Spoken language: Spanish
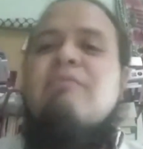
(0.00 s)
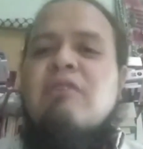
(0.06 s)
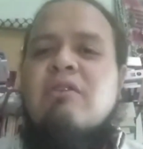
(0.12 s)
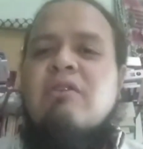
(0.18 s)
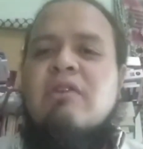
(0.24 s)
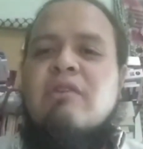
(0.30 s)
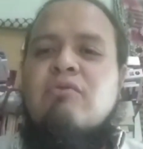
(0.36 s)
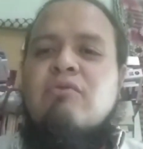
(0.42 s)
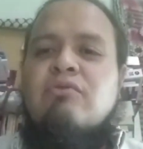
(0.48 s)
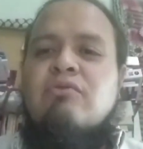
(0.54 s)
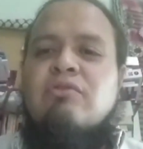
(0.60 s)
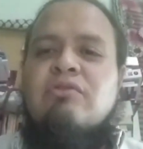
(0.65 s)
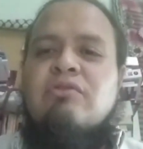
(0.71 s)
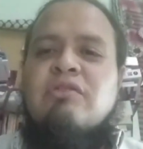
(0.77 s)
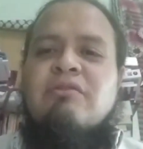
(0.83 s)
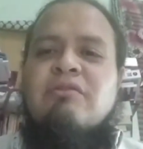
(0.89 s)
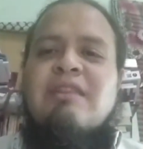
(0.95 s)
de los
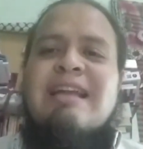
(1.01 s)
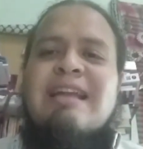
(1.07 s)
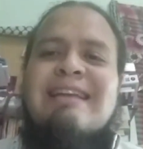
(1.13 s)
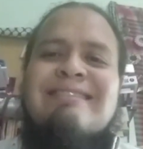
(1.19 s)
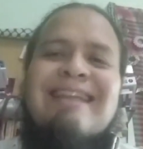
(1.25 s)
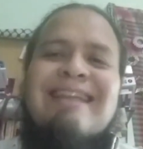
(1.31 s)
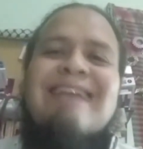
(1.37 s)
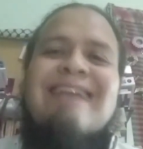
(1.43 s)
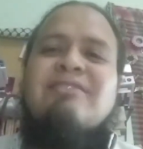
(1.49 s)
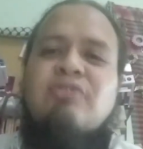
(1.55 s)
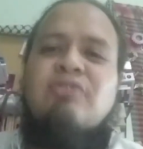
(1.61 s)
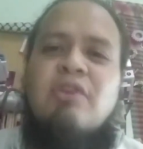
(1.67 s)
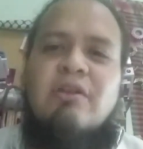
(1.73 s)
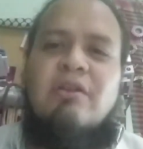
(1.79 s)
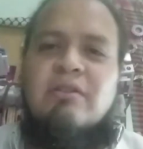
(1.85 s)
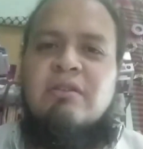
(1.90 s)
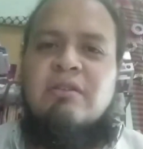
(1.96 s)
recursos, sino en la
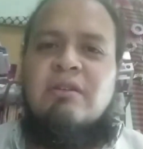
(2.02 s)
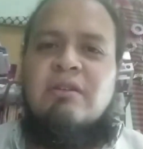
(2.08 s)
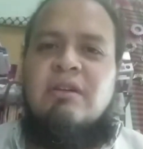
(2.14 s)
extracción